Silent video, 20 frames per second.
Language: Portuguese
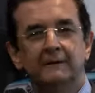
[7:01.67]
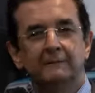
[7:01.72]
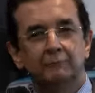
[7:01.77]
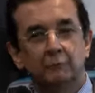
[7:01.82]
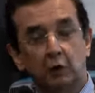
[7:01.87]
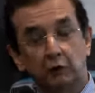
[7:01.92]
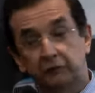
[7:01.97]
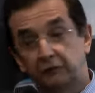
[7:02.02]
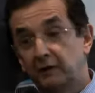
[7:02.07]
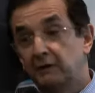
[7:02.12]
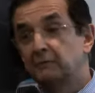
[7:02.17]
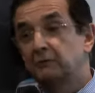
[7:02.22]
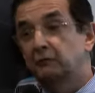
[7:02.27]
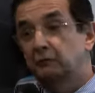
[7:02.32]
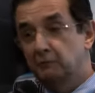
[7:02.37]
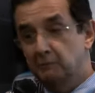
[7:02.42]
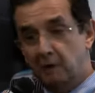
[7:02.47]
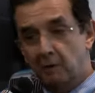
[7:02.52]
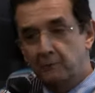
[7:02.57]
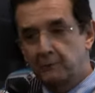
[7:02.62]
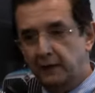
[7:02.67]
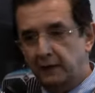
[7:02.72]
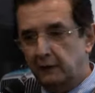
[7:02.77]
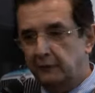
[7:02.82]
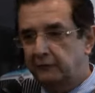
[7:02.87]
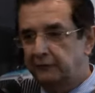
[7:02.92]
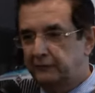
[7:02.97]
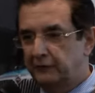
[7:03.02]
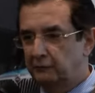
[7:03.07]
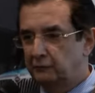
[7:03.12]
Nós temos uma
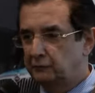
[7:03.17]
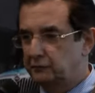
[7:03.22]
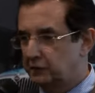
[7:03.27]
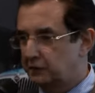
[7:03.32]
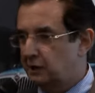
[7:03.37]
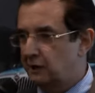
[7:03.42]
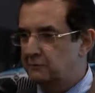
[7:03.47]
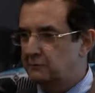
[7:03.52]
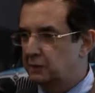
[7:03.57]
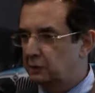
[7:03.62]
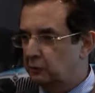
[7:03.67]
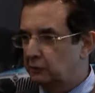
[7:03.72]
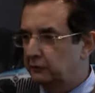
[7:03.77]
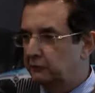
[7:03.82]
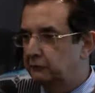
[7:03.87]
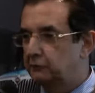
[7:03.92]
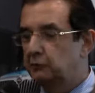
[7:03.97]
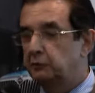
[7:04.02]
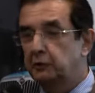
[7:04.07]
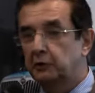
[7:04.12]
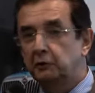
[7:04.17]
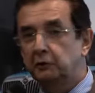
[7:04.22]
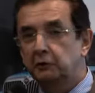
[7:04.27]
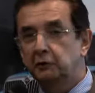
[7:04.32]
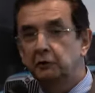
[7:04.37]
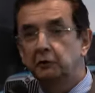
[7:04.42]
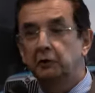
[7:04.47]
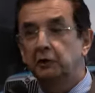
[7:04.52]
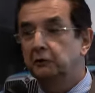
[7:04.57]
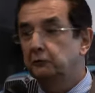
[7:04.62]
operação de caminhões no
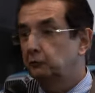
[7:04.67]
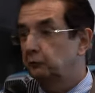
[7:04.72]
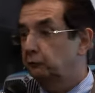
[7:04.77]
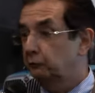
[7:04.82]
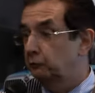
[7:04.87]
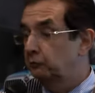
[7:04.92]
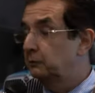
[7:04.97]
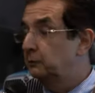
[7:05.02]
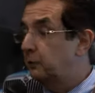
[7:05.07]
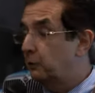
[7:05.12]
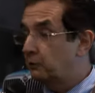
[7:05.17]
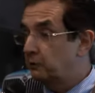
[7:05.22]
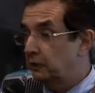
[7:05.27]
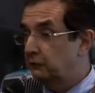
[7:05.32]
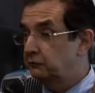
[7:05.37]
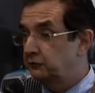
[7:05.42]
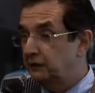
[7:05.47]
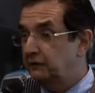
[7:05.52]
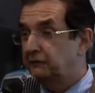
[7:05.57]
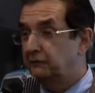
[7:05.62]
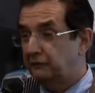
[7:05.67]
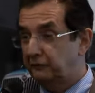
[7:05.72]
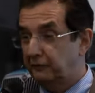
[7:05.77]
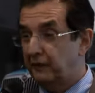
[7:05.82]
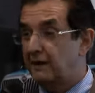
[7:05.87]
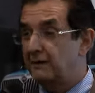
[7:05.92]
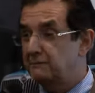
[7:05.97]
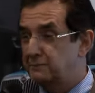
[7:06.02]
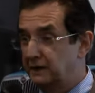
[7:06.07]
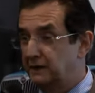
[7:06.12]
Rio Grande do Sul que pouca gente
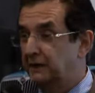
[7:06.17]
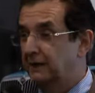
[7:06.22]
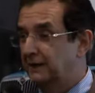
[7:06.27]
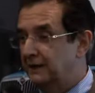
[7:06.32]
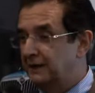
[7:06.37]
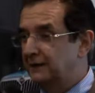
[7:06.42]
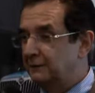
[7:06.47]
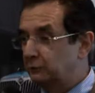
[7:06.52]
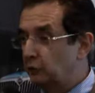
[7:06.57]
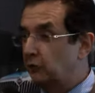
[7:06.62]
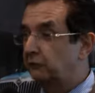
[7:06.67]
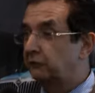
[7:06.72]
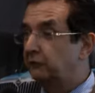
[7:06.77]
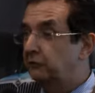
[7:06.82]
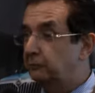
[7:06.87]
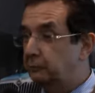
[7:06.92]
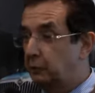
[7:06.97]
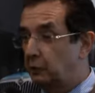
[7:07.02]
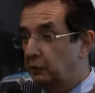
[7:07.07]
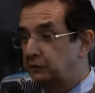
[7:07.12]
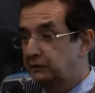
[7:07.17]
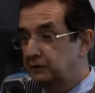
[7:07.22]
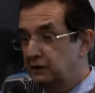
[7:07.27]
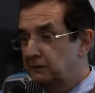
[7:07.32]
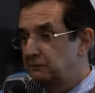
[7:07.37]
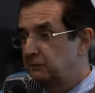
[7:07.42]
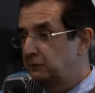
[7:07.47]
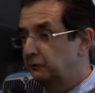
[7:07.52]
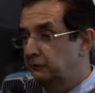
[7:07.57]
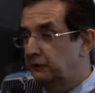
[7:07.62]
sabe. Nós
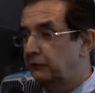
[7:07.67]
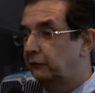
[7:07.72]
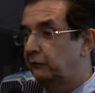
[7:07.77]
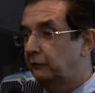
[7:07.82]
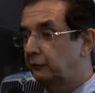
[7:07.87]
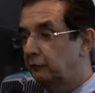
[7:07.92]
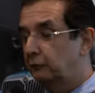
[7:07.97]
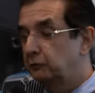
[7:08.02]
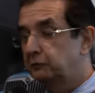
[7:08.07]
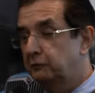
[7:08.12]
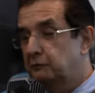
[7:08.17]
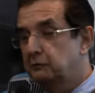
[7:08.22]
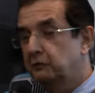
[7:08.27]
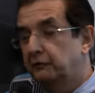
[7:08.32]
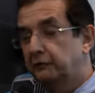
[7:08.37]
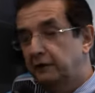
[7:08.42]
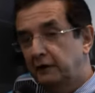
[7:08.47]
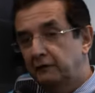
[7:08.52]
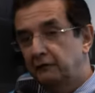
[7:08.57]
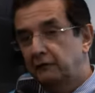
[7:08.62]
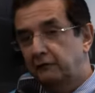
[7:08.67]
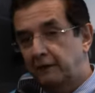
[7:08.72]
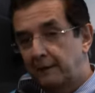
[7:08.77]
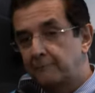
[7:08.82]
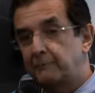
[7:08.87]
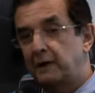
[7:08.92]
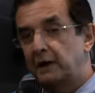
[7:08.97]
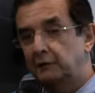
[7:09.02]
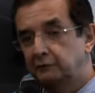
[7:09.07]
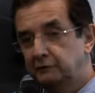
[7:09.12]
exportamos nesses últimos anos, a
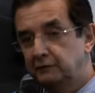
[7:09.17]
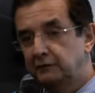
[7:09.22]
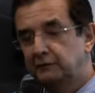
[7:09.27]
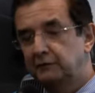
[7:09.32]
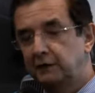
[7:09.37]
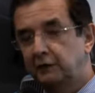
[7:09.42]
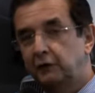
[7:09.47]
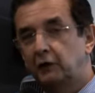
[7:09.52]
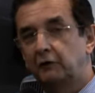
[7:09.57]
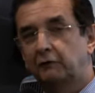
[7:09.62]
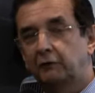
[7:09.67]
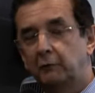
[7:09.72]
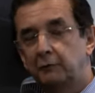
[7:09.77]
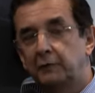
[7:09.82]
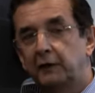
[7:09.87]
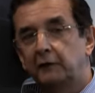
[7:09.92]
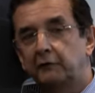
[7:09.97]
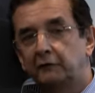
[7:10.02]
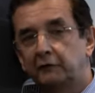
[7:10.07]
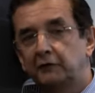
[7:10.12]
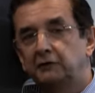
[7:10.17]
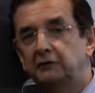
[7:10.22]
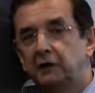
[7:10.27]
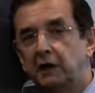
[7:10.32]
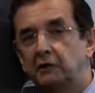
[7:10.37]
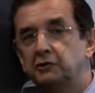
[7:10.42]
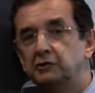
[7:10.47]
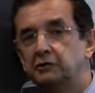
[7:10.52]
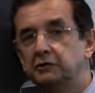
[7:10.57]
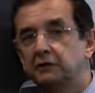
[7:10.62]
partir da nossa operação de
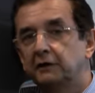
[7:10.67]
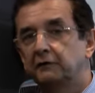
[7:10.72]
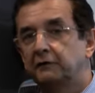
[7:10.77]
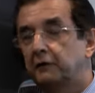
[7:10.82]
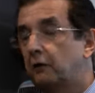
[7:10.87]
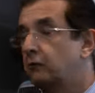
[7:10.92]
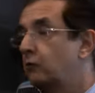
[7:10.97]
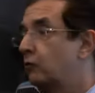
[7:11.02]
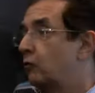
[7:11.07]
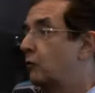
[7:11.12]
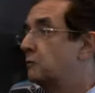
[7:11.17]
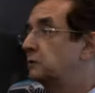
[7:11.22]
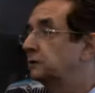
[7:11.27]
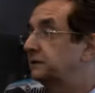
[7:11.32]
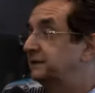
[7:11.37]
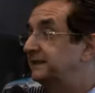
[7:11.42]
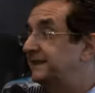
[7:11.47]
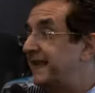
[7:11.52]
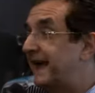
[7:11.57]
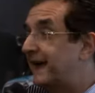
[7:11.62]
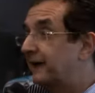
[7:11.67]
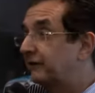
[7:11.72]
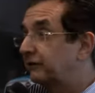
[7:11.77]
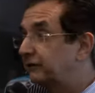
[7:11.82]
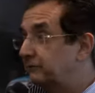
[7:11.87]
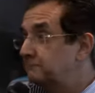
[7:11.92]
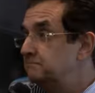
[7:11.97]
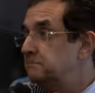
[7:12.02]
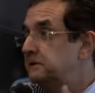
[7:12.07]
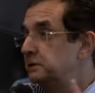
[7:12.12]
Caxias, algo como
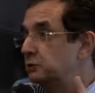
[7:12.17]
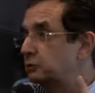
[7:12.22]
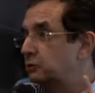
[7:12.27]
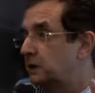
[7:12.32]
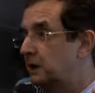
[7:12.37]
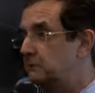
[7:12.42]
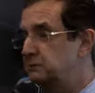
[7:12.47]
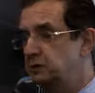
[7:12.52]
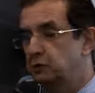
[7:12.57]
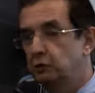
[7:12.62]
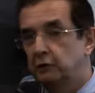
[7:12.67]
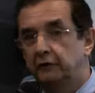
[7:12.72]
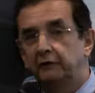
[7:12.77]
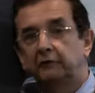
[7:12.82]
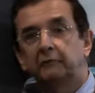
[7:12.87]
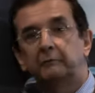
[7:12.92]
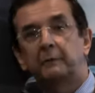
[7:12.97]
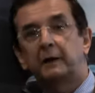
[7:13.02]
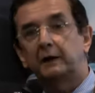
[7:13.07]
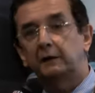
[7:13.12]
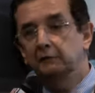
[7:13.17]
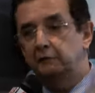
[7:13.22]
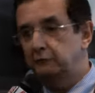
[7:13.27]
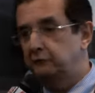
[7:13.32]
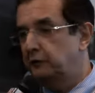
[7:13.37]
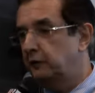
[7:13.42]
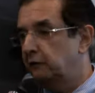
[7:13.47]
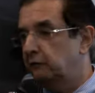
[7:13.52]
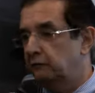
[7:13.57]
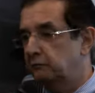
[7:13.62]
10 mil caminhões para
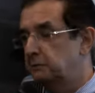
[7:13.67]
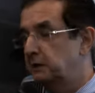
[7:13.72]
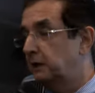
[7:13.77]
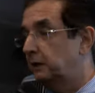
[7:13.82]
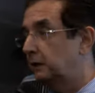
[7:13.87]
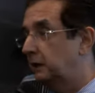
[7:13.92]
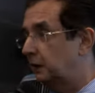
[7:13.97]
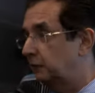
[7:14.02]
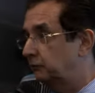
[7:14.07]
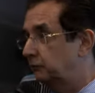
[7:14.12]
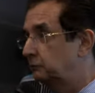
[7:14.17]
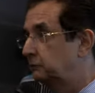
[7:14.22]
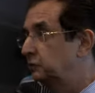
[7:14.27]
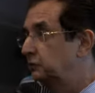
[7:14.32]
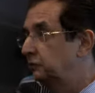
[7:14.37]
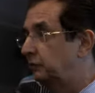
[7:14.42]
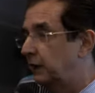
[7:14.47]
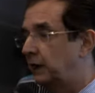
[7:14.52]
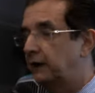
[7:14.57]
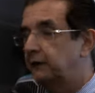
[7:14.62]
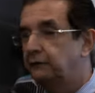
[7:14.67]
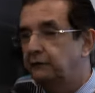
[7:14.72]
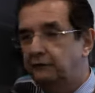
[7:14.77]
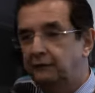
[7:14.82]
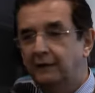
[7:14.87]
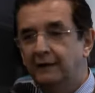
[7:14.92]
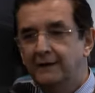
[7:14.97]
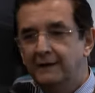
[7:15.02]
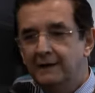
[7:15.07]
diversos mercados mundiais.